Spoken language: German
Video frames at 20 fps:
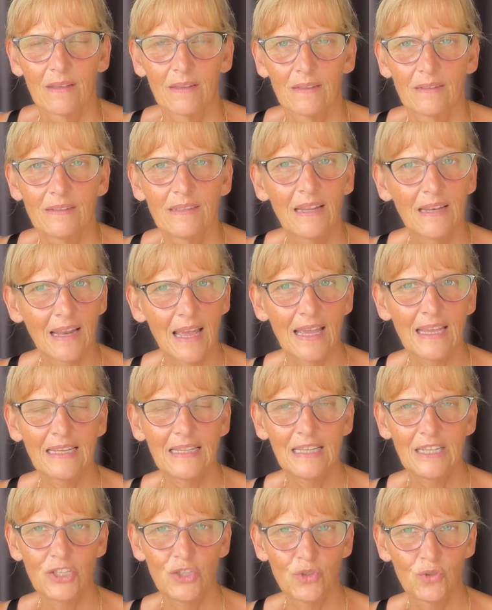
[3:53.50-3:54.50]
dann
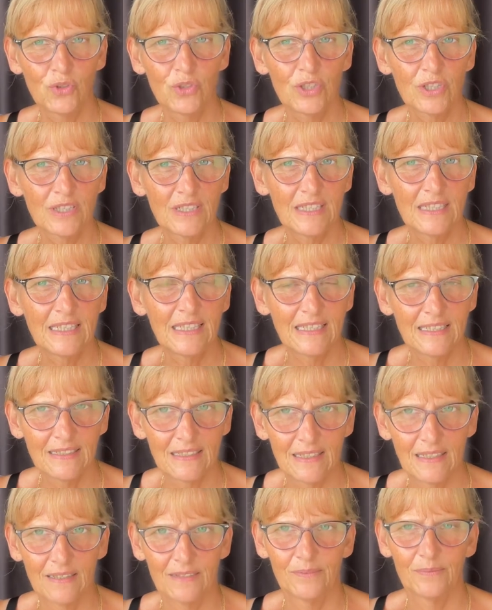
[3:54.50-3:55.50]
eigentlich nur noch die
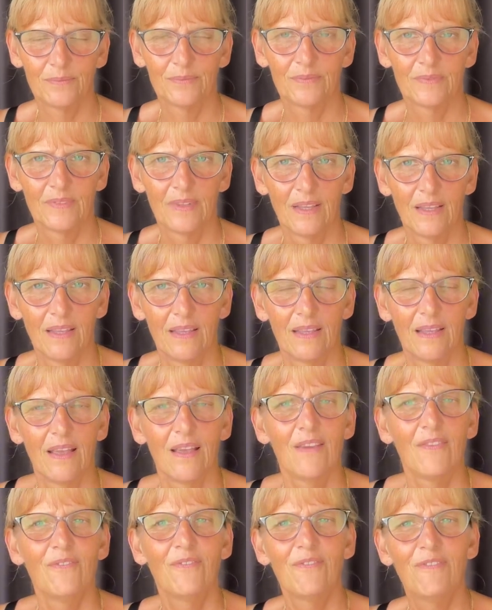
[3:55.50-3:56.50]
Kinder.
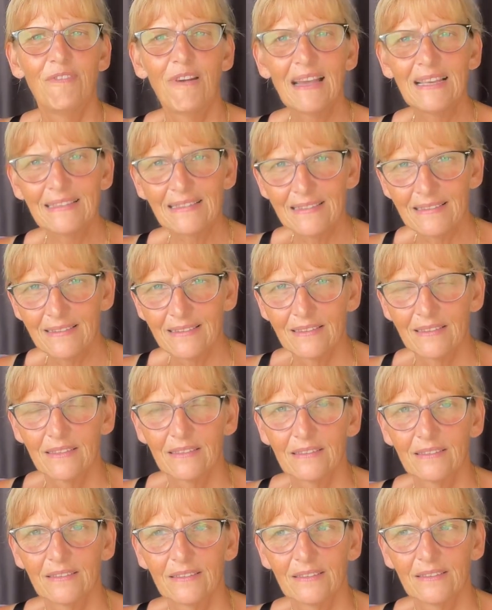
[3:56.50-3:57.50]
Was,
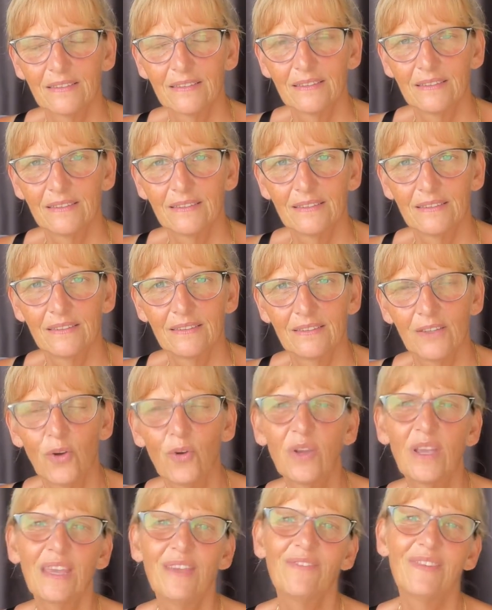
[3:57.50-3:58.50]

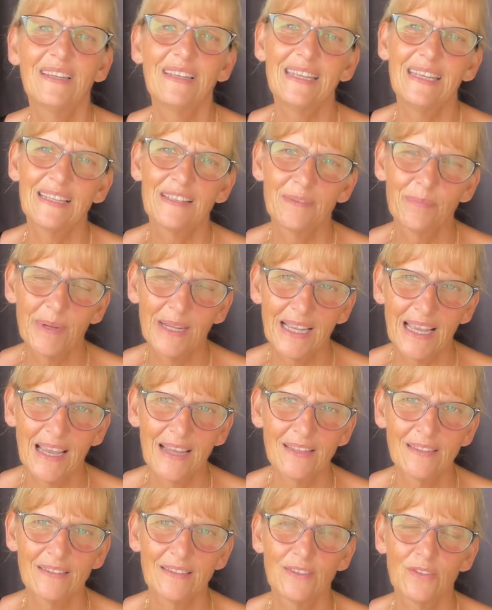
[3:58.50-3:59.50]
okay, wenn die jetzt mal
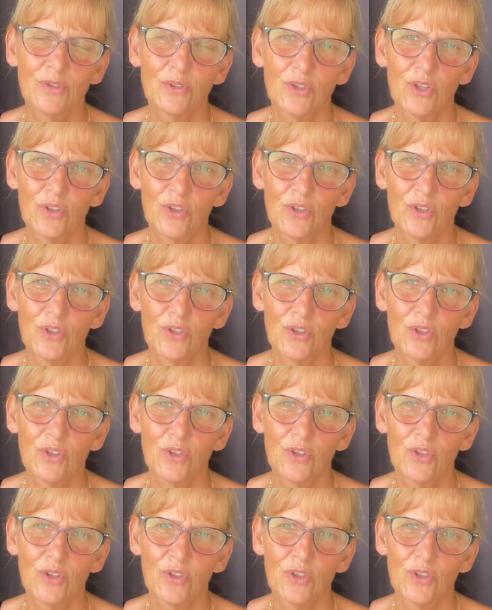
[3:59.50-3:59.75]
krank sind oder